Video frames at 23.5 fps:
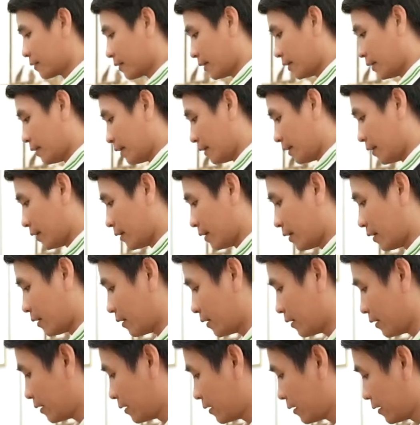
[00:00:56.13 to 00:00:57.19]
Thì
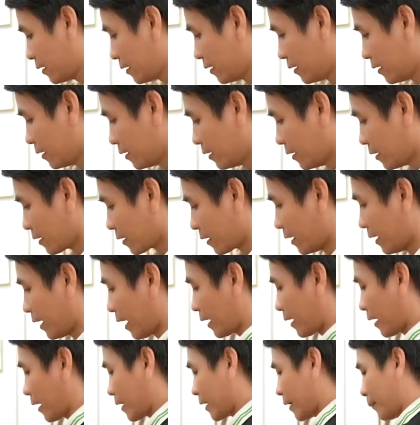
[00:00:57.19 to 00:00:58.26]
Kỳ
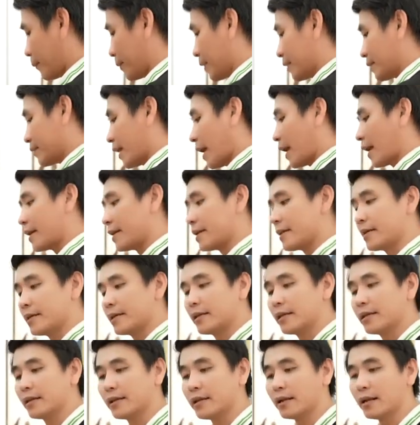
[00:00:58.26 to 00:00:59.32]
Lân đang cầm trên tay
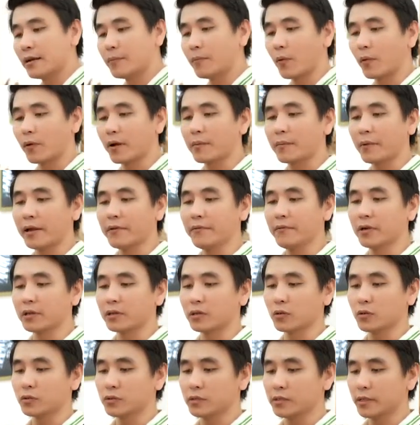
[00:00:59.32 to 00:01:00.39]
là một cái máy Vertu